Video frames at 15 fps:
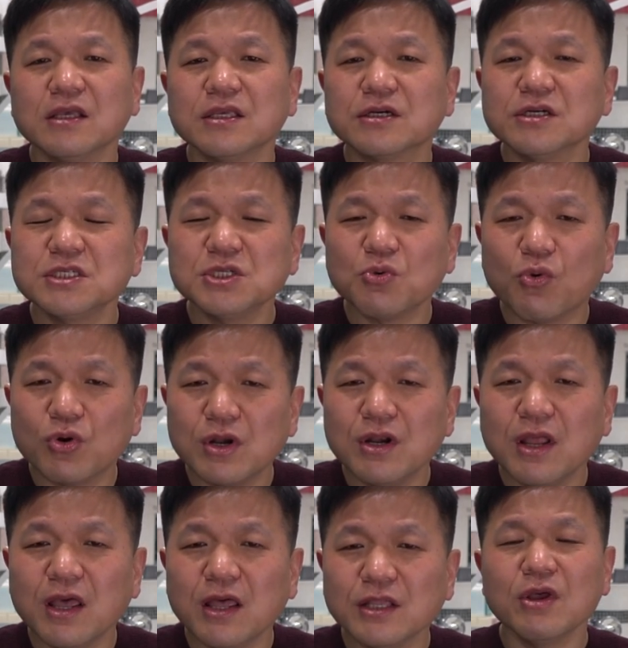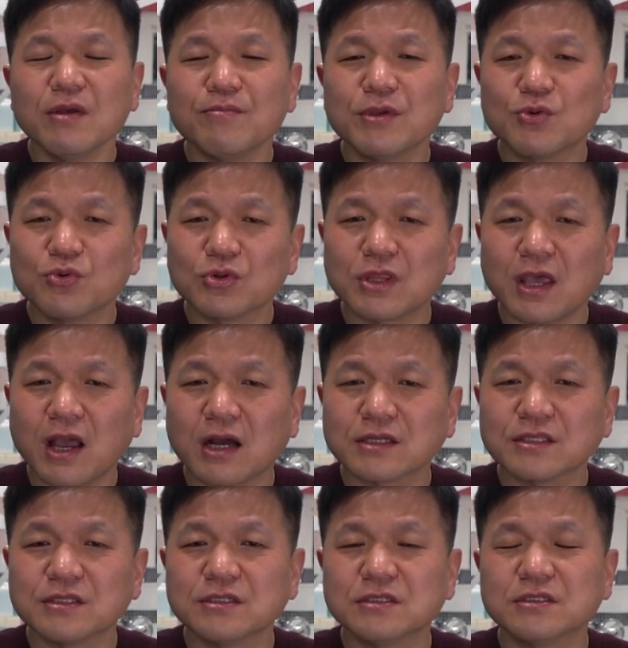이것이 원래 미국
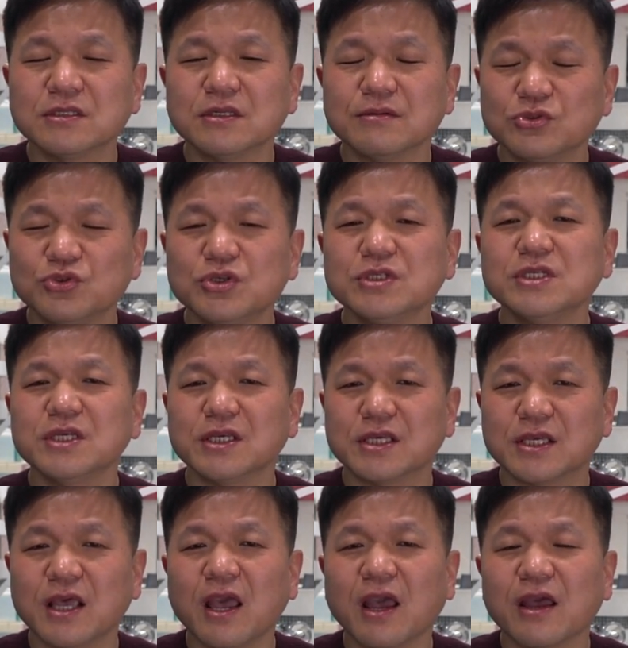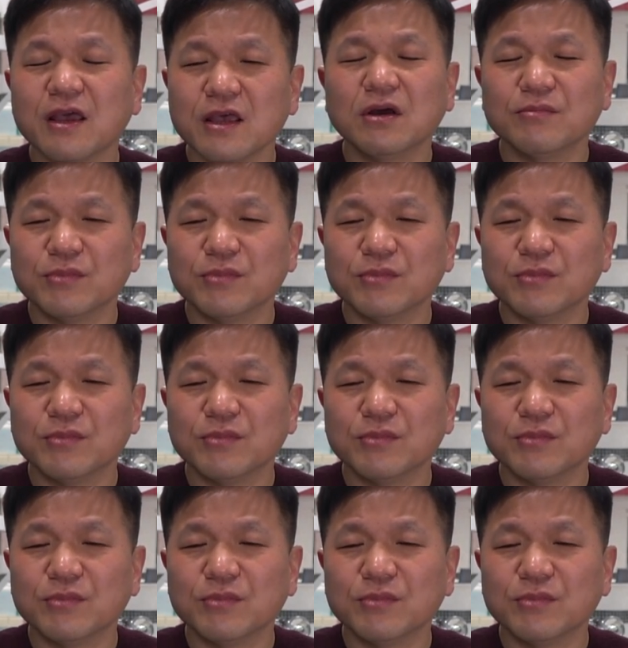대학들 취지이기에